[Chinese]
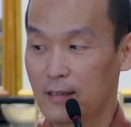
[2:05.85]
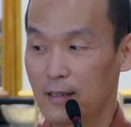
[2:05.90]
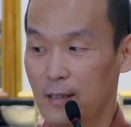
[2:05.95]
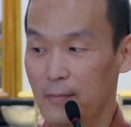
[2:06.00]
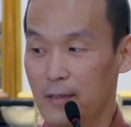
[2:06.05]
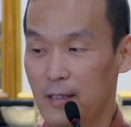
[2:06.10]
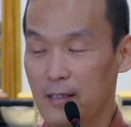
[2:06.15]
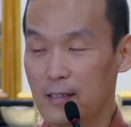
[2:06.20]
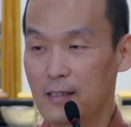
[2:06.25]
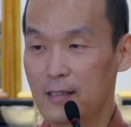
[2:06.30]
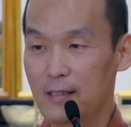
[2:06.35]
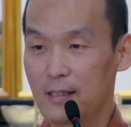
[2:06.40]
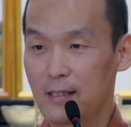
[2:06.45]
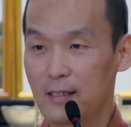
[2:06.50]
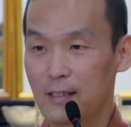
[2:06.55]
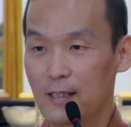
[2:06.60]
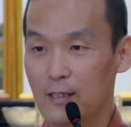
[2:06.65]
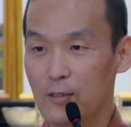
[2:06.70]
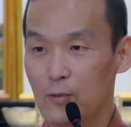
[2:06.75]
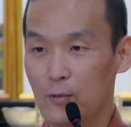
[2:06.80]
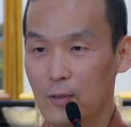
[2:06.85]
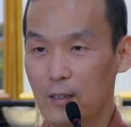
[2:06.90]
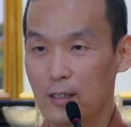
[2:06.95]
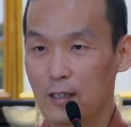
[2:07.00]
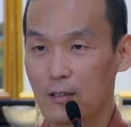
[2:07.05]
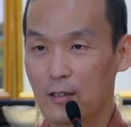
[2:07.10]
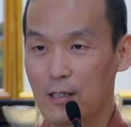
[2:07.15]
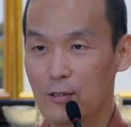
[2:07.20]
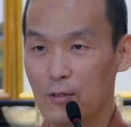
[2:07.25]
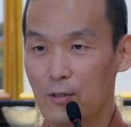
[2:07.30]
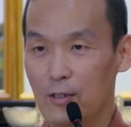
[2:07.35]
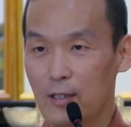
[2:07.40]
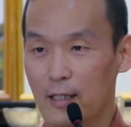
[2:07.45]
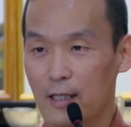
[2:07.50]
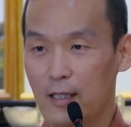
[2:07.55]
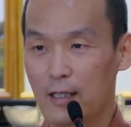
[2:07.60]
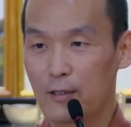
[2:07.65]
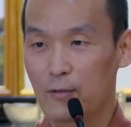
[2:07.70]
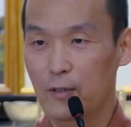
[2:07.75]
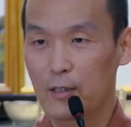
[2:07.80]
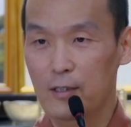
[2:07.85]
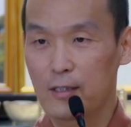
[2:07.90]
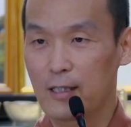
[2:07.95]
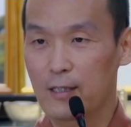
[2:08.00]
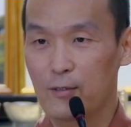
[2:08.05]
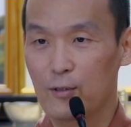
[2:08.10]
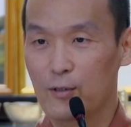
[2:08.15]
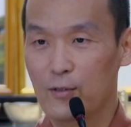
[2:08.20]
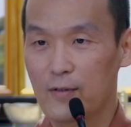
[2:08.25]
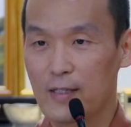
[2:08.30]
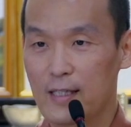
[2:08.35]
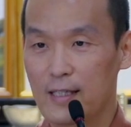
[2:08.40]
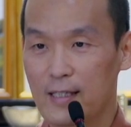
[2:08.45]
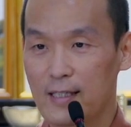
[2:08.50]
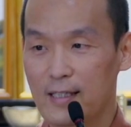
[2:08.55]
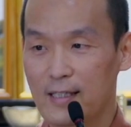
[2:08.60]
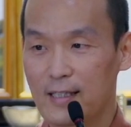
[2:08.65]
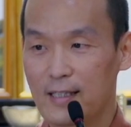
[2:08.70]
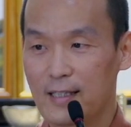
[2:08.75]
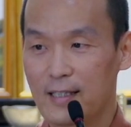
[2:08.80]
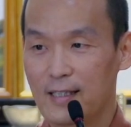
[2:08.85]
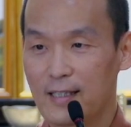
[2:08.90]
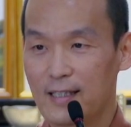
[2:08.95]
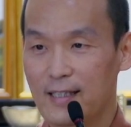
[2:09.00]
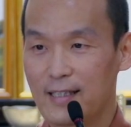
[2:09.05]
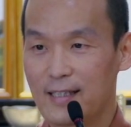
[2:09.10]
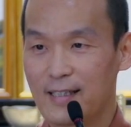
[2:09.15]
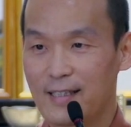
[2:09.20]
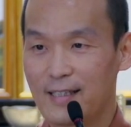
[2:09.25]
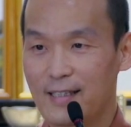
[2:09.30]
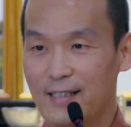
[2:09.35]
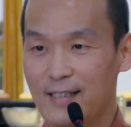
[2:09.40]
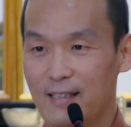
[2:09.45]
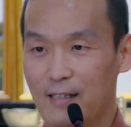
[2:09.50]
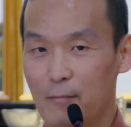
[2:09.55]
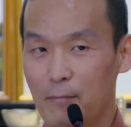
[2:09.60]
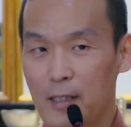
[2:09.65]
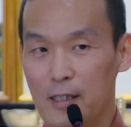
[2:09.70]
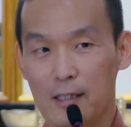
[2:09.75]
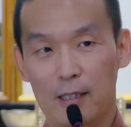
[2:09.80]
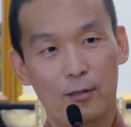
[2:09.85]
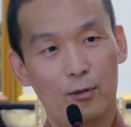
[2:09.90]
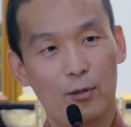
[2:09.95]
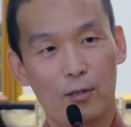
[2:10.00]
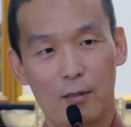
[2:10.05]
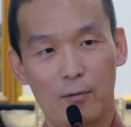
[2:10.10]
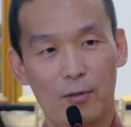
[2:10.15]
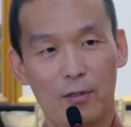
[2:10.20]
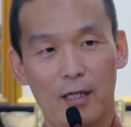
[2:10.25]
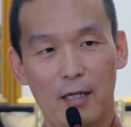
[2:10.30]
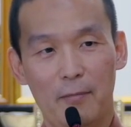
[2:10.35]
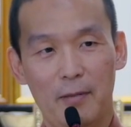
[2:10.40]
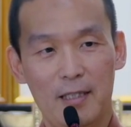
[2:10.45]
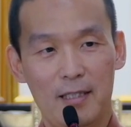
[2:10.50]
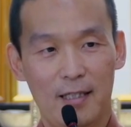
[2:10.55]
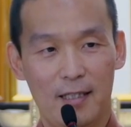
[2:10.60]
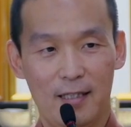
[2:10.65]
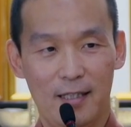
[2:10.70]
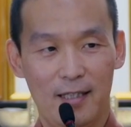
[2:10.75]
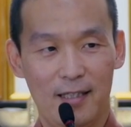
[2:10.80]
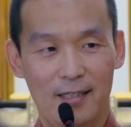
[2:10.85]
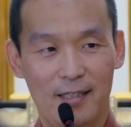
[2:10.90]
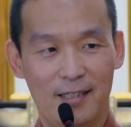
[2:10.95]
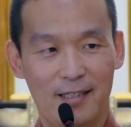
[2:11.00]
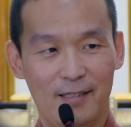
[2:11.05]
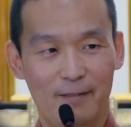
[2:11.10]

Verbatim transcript: 327页倒数第二段最后两行，我有讲错吗？没讲错，怎么都还没找到？